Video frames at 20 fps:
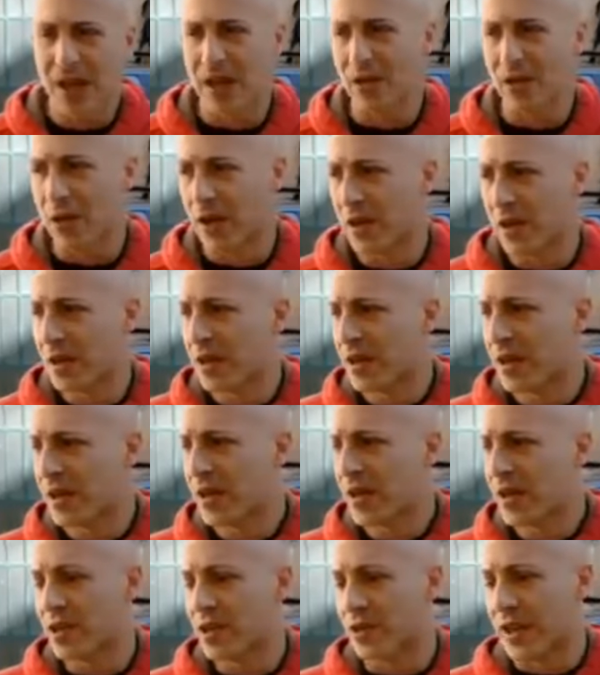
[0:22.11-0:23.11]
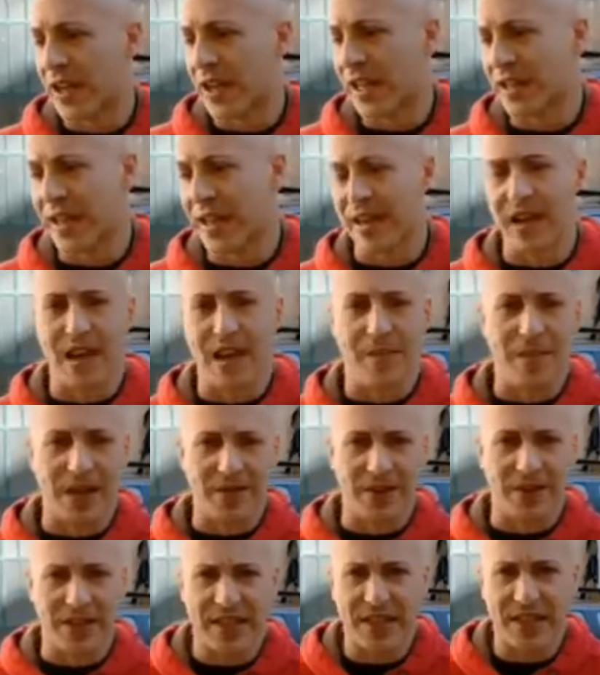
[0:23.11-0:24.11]
Allora, io nell'andare alla
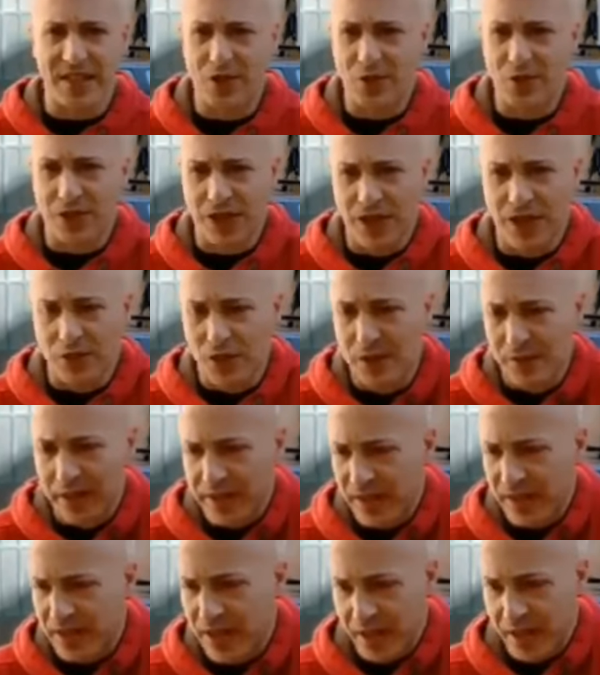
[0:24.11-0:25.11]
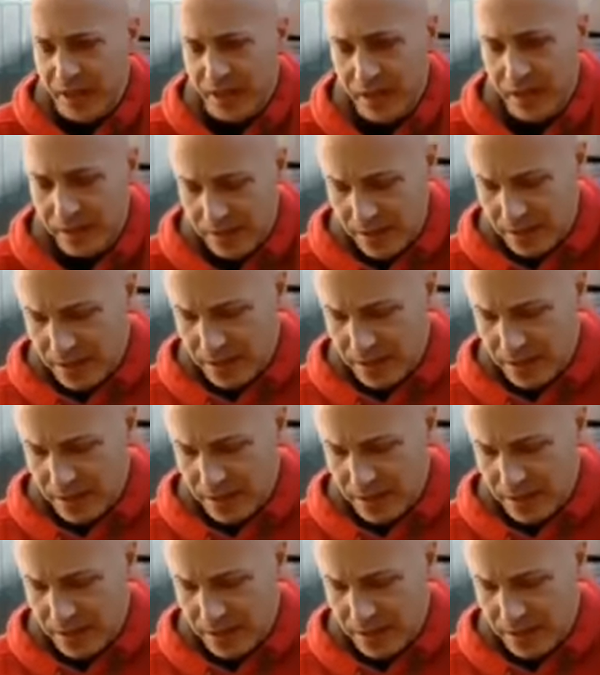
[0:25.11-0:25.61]
manifestazione naturalmente ieri